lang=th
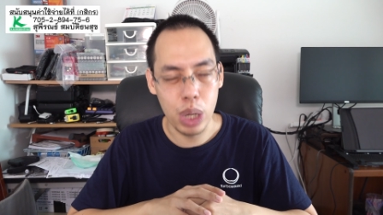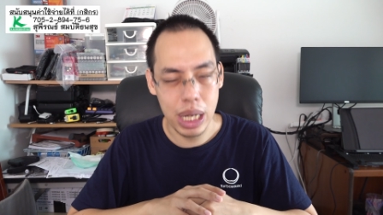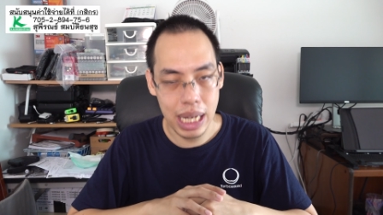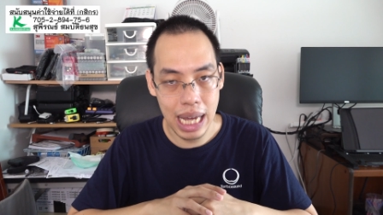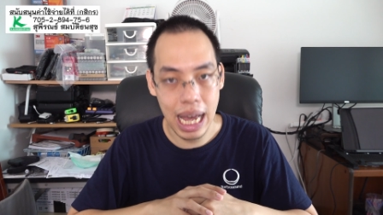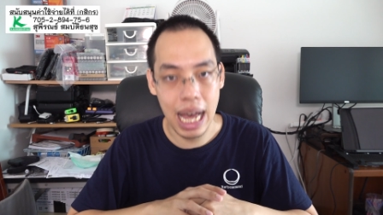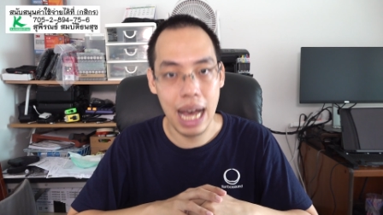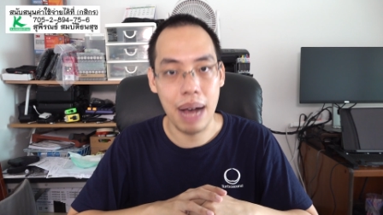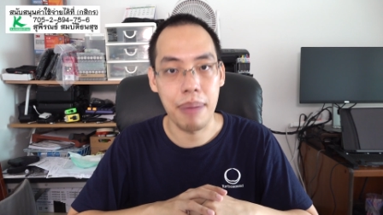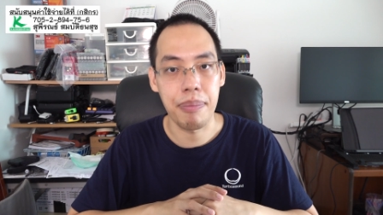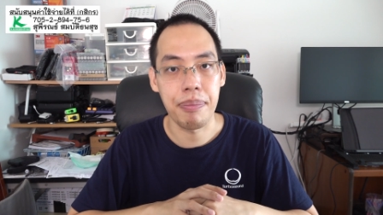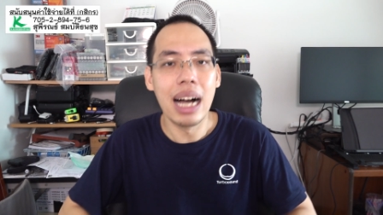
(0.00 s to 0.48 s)
วย
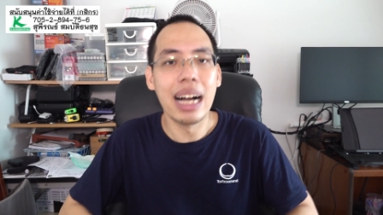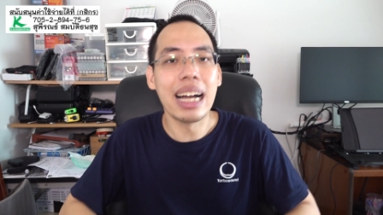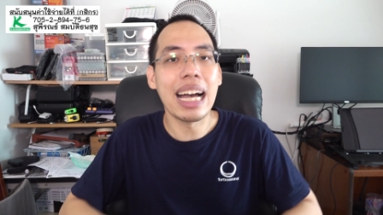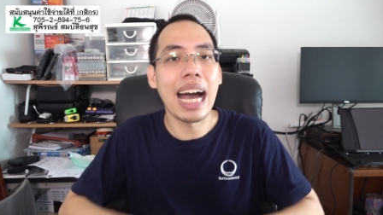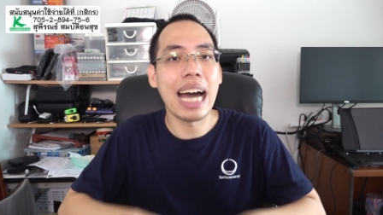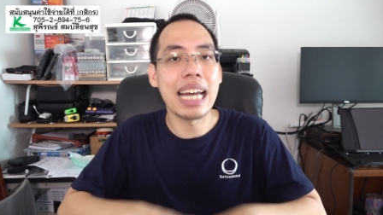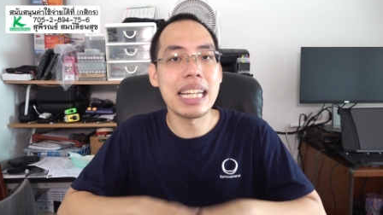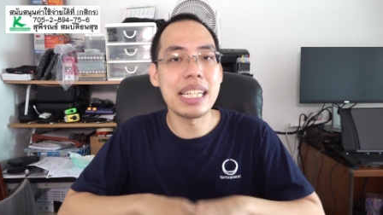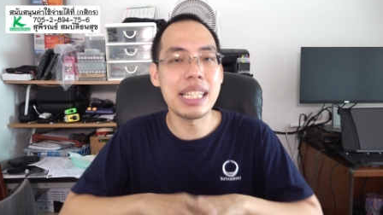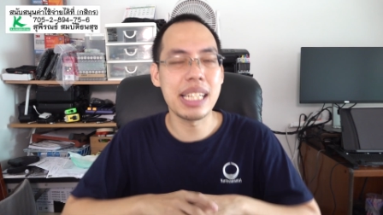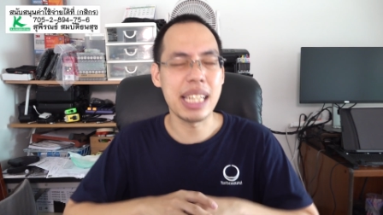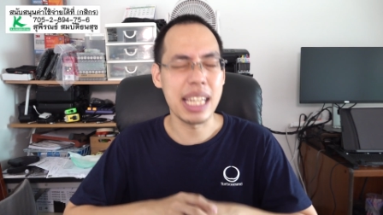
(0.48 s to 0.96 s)
งาม
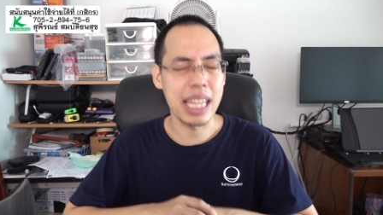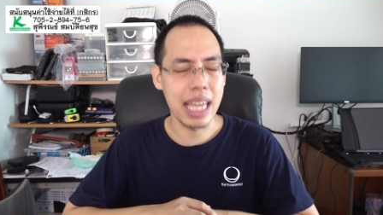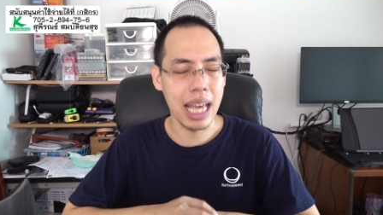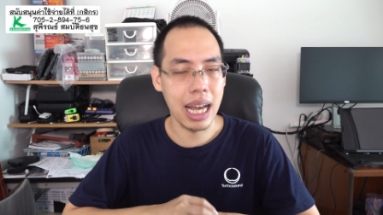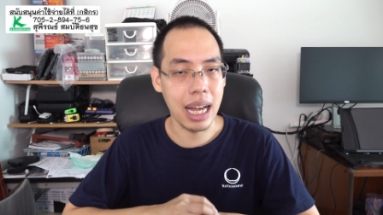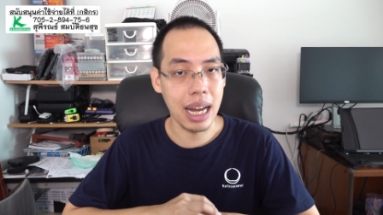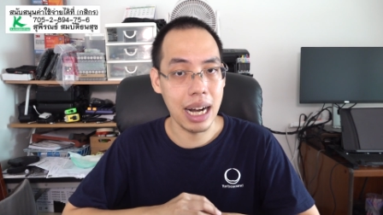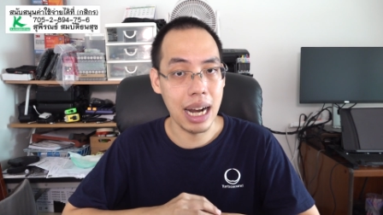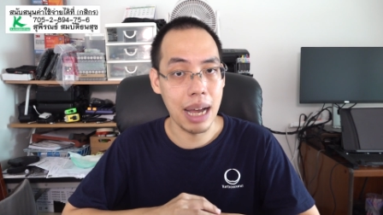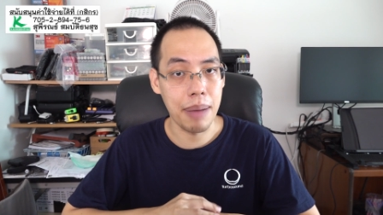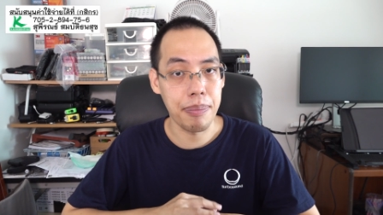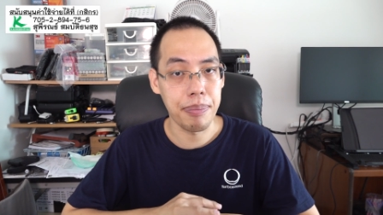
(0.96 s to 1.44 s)
งานเสียง
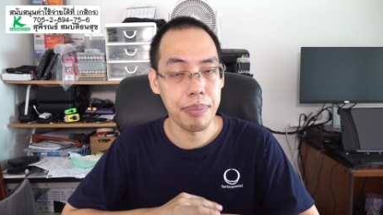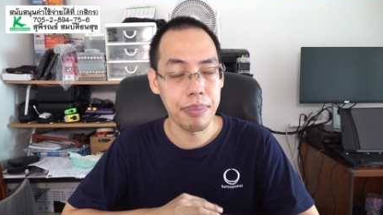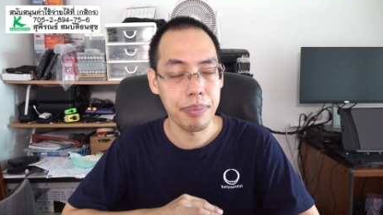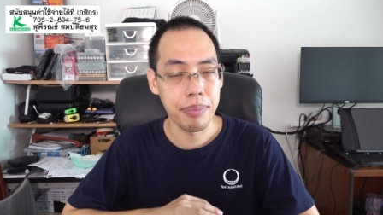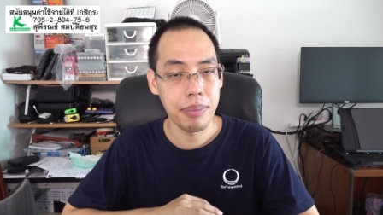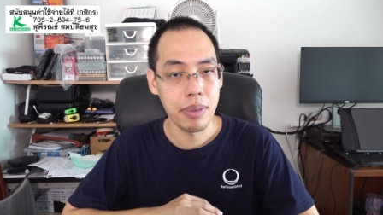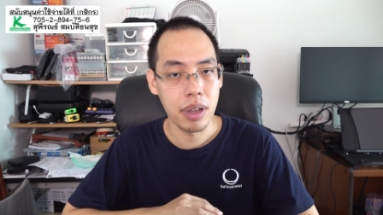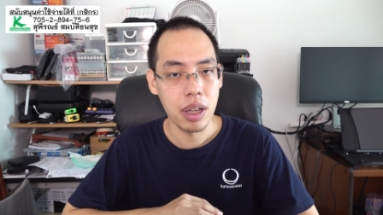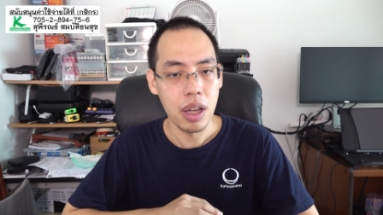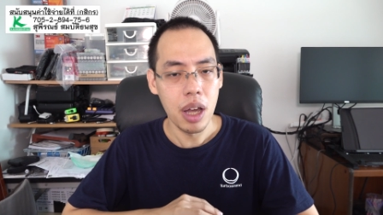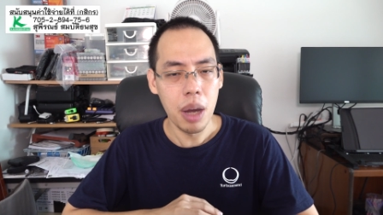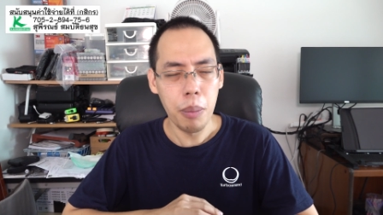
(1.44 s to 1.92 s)
ครับ
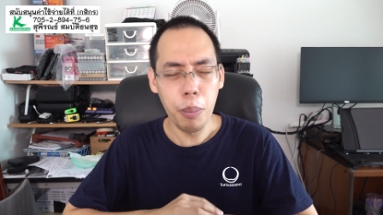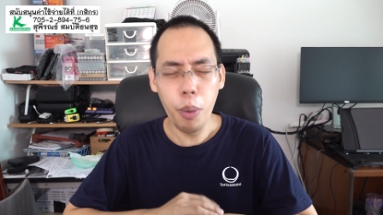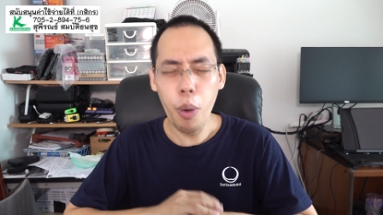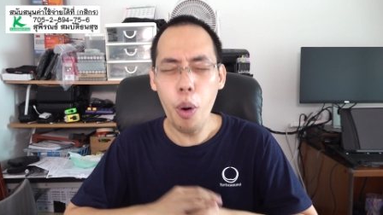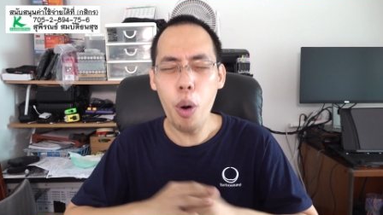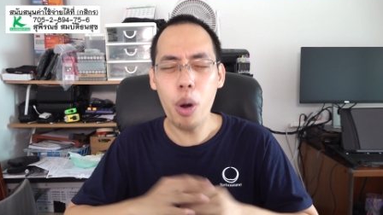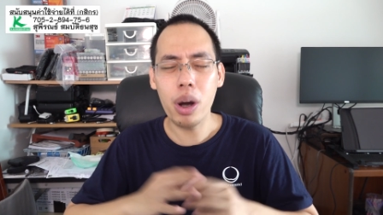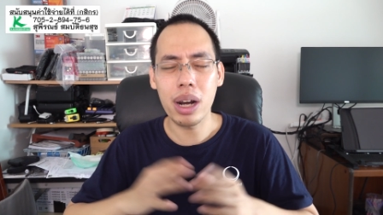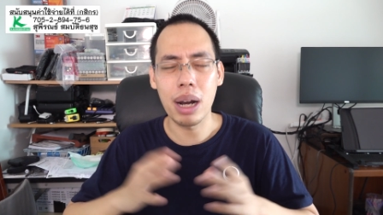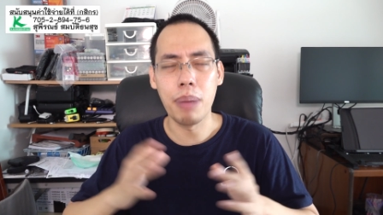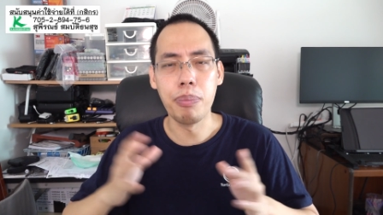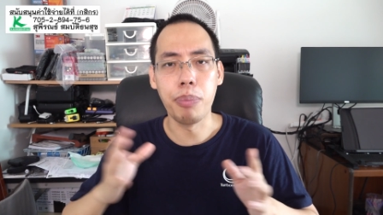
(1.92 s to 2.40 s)
พ
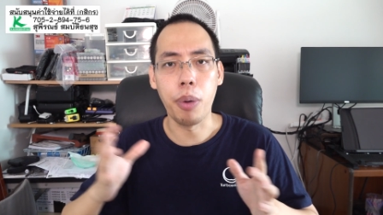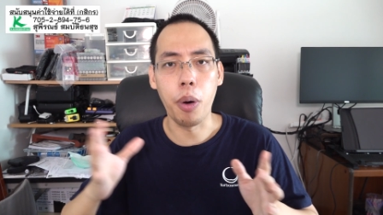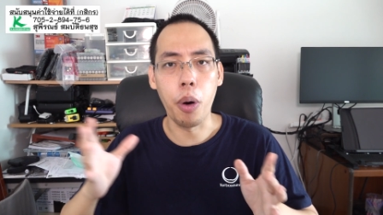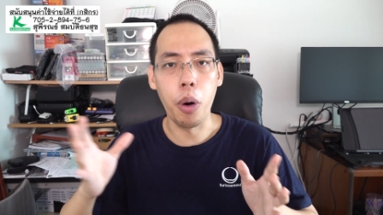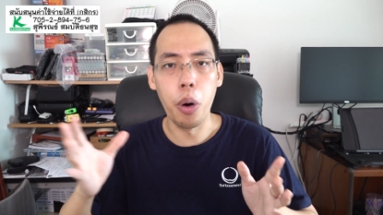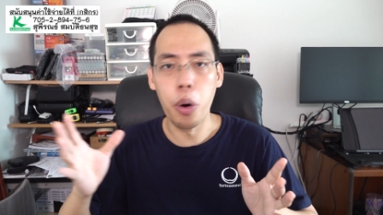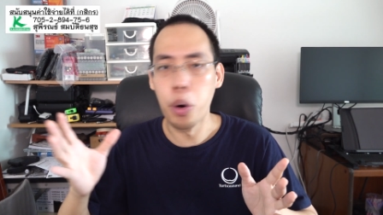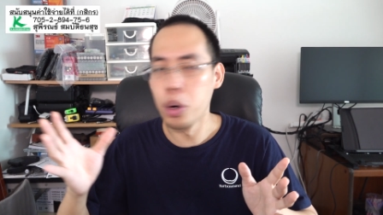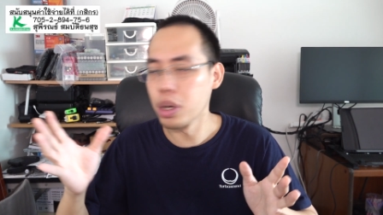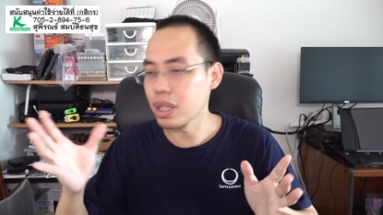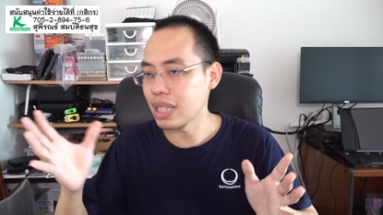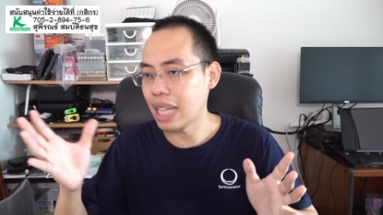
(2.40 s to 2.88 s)
วกลำโพ
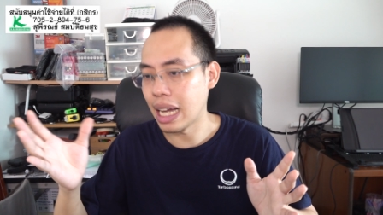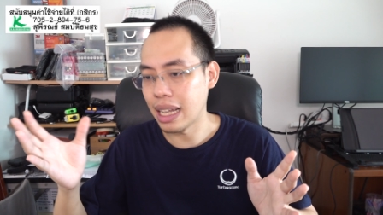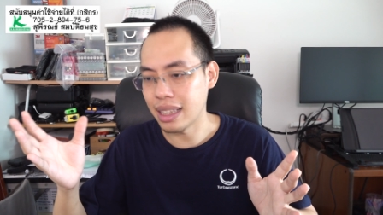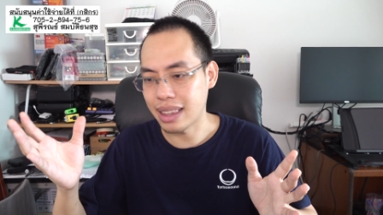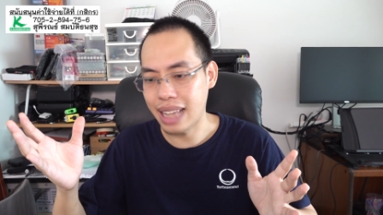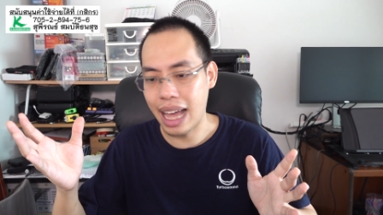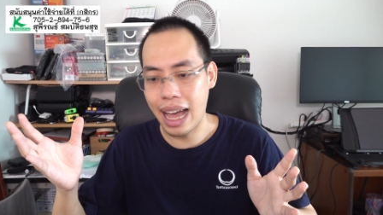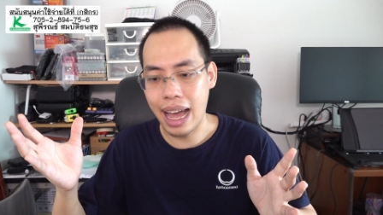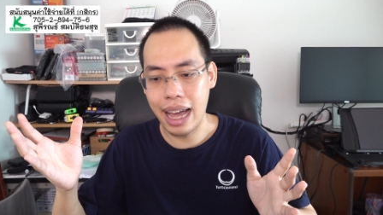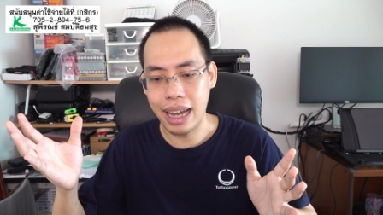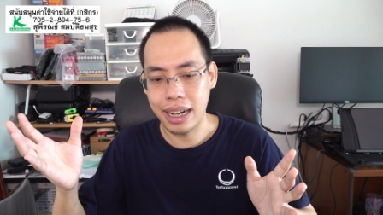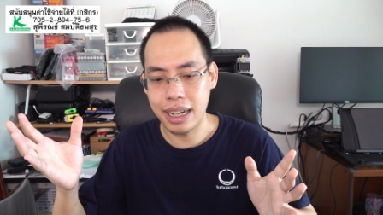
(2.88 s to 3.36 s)
ง
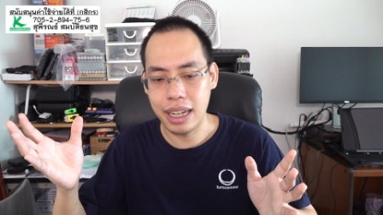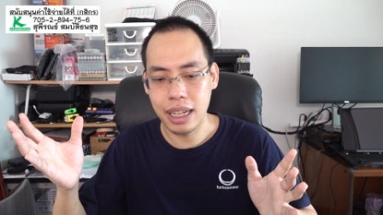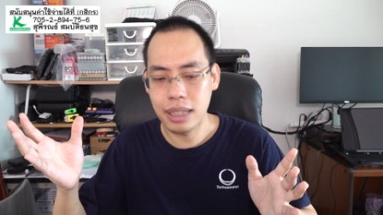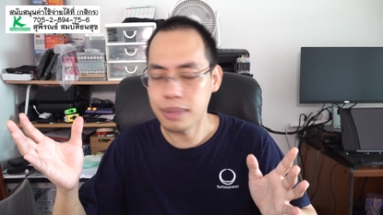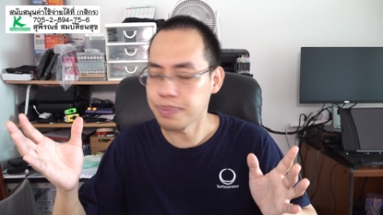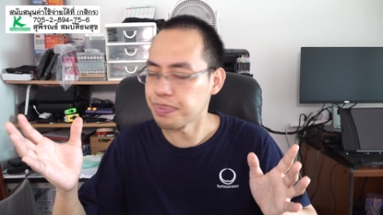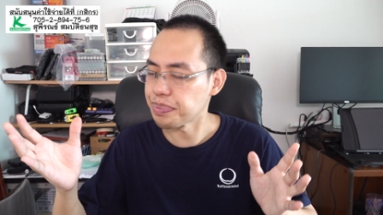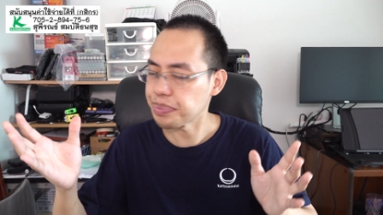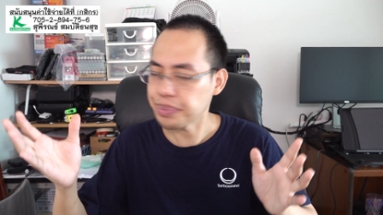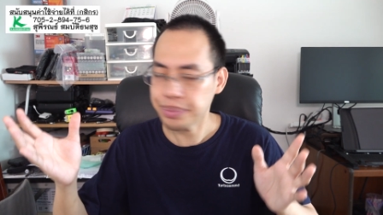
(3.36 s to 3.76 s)
ต่างๆ เนี่ย